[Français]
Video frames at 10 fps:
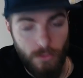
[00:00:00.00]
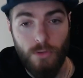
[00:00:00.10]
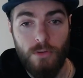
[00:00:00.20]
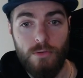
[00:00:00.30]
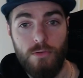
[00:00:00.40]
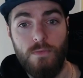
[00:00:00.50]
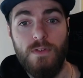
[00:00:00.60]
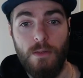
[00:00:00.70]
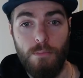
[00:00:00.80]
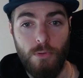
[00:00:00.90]
Donc, si tu veux,
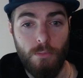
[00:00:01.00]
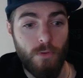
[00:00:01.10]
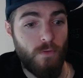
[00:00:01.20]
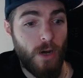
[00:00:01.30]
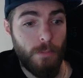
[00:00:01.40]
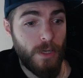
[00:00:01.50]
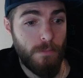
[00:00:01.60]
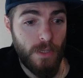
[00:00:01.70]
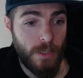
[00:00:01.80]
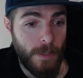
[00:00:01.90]
ça, on peut, on peut le voir après.
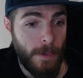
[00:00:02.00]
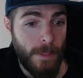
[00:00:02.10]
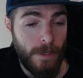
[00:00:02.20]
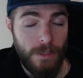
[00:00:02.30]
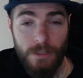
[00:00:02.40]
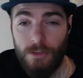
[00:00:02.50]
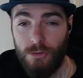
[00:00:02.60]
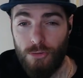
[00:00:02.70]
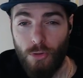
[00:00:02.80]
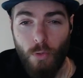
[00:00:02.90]
Mais
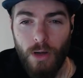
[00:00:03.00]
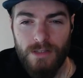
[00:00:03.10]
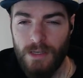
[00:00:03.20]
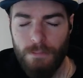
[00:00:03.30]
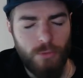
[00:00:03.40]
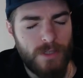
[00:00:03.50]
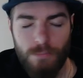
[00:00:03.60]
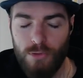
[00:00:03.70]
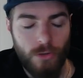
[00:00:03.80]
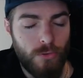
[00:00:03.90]
je crois, tu avais posé
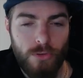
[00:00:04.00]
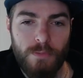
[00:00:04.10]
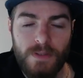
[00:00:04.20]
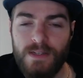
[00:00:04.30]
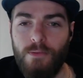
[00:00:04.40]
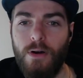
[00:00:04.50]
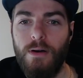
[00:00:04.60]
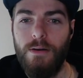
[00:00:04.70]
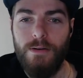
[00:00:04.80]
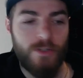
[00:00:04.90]
plusieurs trucs. Je pense
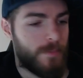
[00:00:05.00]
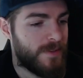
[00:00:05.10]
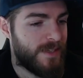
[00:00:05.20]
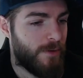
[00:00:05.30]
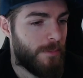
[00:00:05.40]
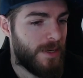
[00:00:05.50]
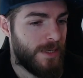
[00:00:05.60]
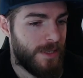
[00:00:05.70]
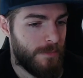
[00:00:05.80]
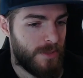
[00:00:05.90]
avoir, euh, je pense avoir
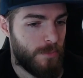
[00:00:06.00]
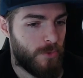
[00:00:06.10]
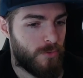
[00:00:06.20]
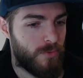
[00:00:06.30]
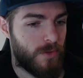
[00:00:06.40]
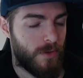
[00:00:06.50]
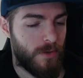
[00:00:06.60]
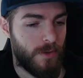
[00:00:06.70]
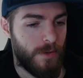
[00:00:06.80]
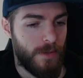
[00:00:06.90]
balayé un petit peu toute,
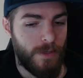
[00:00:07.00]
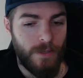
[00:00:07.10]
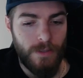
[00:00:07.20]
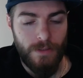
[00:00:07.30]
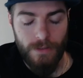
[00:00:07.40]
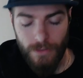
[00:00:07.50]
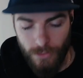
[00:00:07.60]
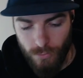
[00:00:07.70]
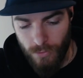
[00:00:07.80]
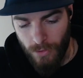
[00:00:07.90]
euh, euh,
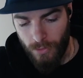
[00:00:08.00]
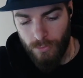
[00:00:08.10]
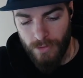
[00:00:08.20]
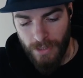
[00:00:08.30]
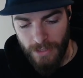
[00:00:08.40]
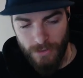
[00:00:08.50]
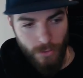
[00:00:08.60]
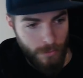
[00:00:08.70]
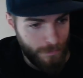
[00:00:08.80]
toute, toute ta question.